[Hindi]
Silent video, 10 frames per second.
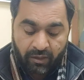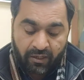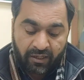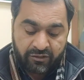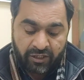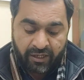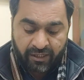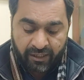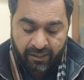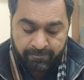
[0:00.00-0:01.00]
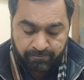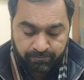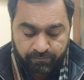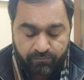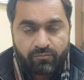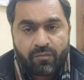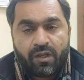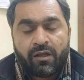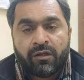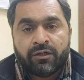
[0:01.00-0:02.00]
आगाज़ ये है कि
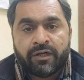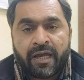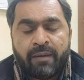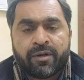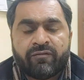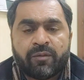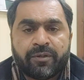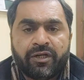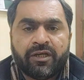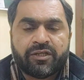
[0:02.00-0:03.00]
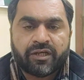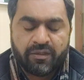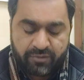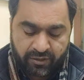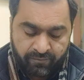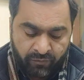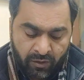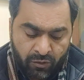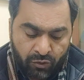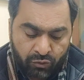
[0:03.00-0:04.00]
नैब रावलपिंडी की जानब से
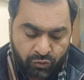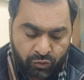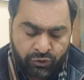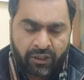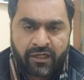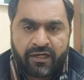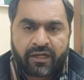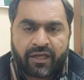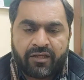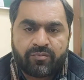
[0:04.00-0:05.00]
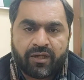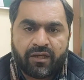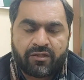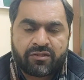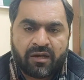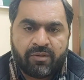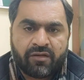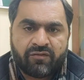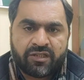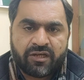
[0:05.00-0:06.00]
तोशा खाना केस में
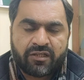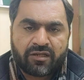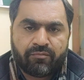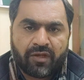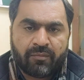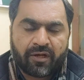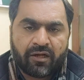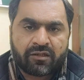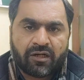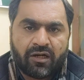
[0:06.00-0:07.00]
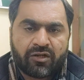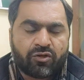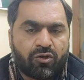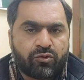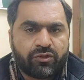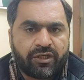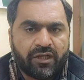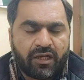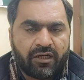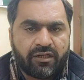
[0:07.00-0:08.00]
सबक वज़ी अजम इमरान ख़ान और उनकी
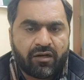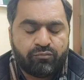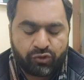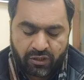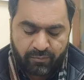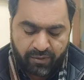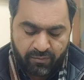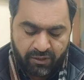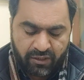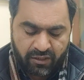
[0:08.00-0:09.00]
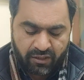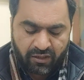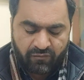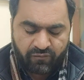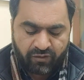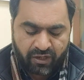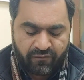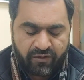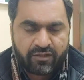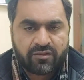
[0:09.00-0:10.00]
अहलिया बुशरा बीबी के ख़िलाफ़
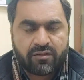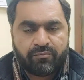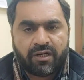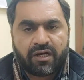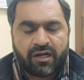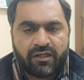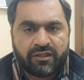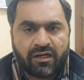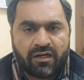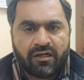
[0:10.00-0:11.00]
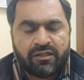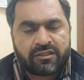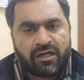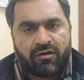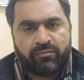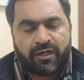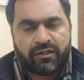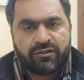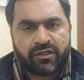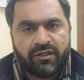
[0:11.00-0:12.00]
रेफरेंस बाकायदा
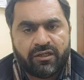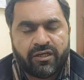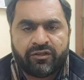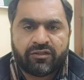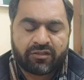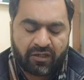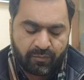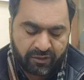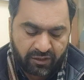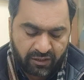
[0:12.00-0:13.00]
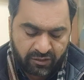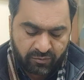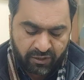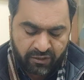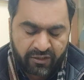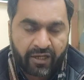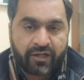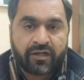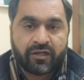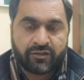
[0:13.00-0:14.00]
इस्लामाबाद की एहतसाब अदालत में
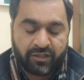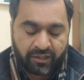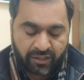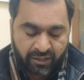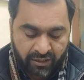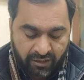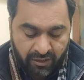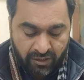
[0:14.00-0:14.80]
दायर कर दिया गया है